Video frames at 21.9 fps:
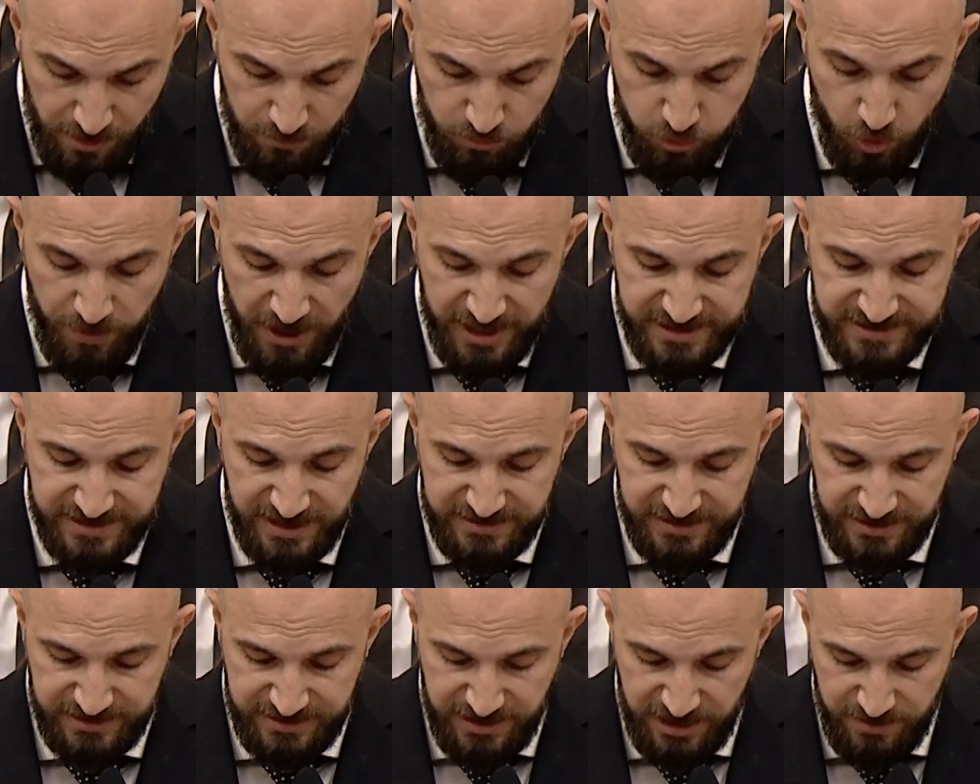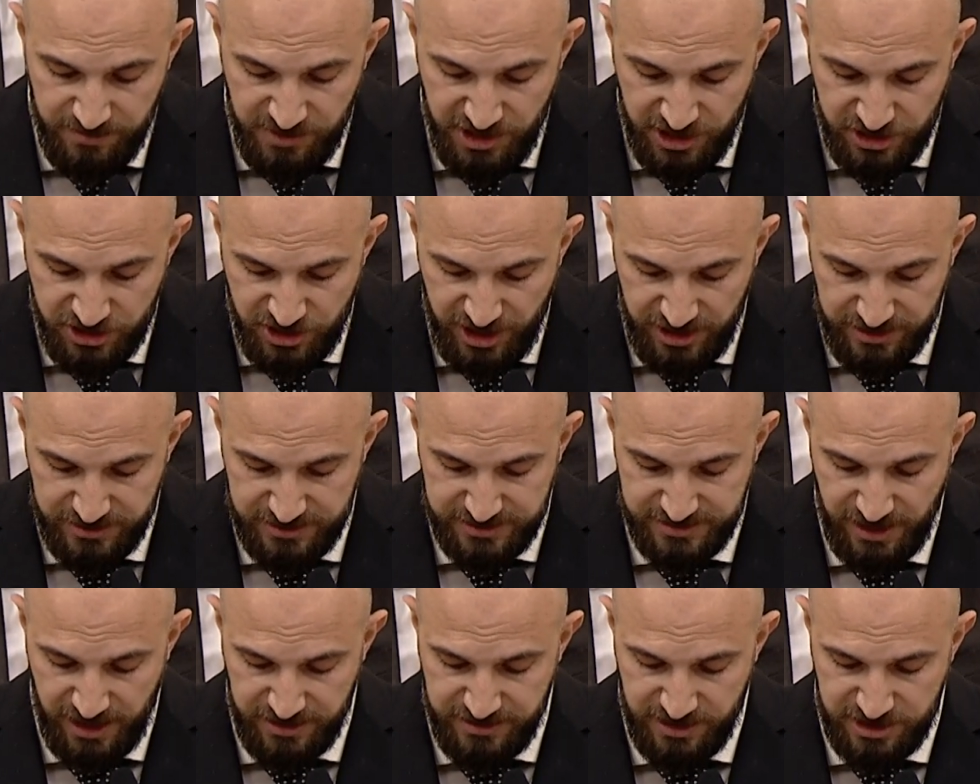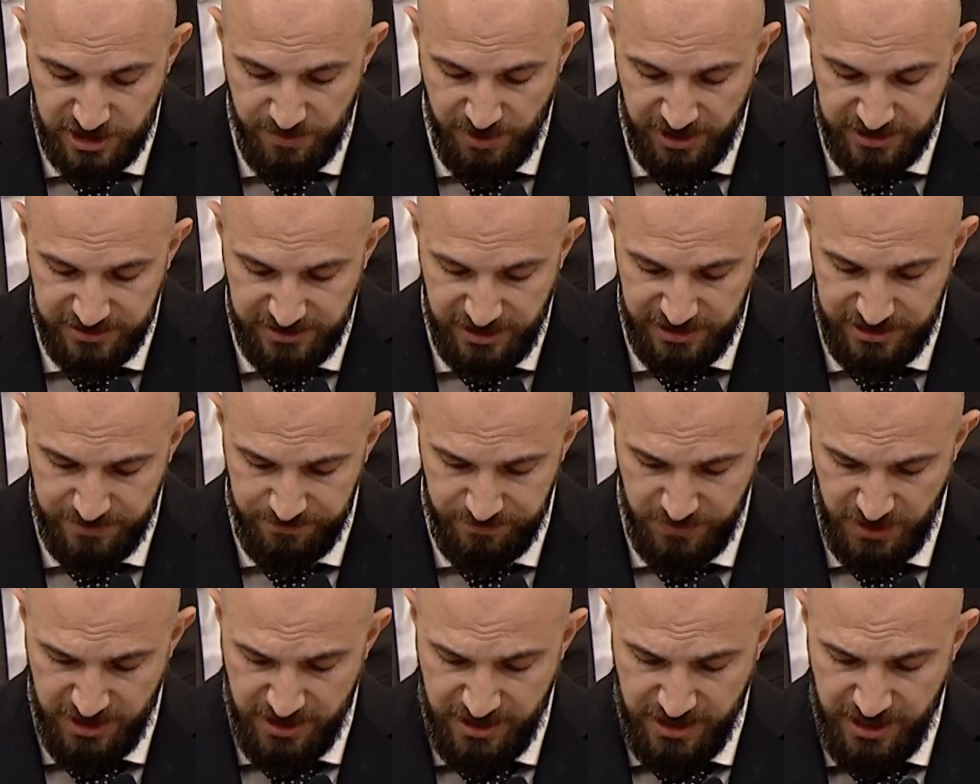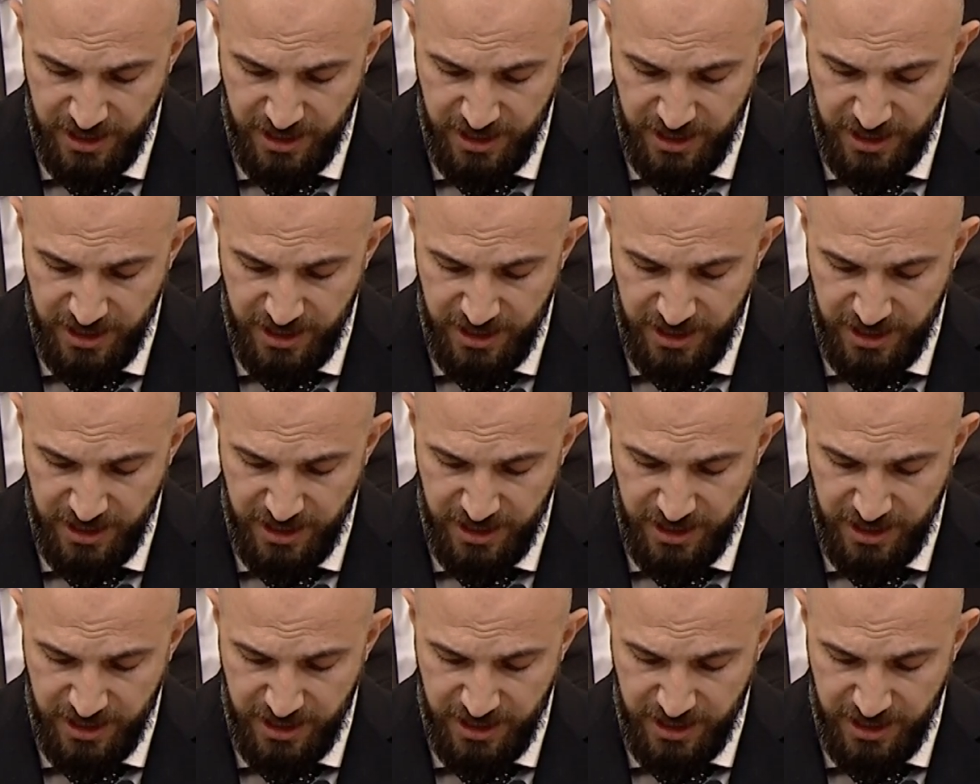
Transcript: Bu bahsettiklerimi yaşayan sadece ben değilim,